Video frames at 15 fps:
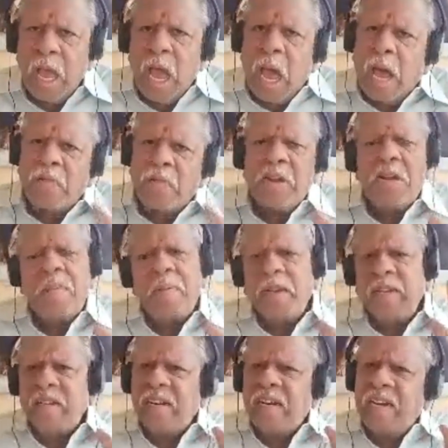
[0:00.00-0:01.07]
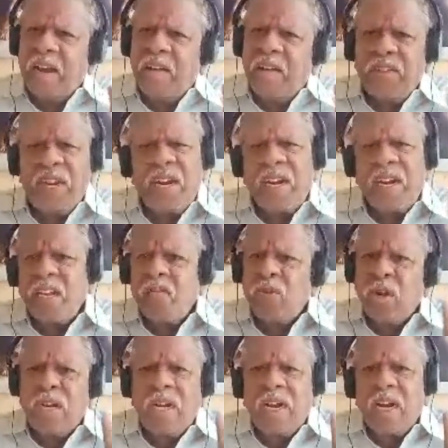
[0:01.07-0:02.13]
அவனை பற்றி டெஃபினட்டாக
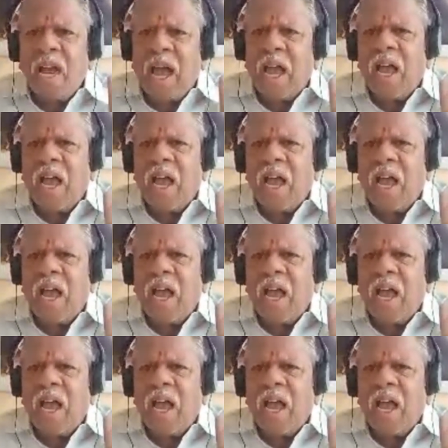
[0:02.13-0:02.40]
சொல்லிடலாம்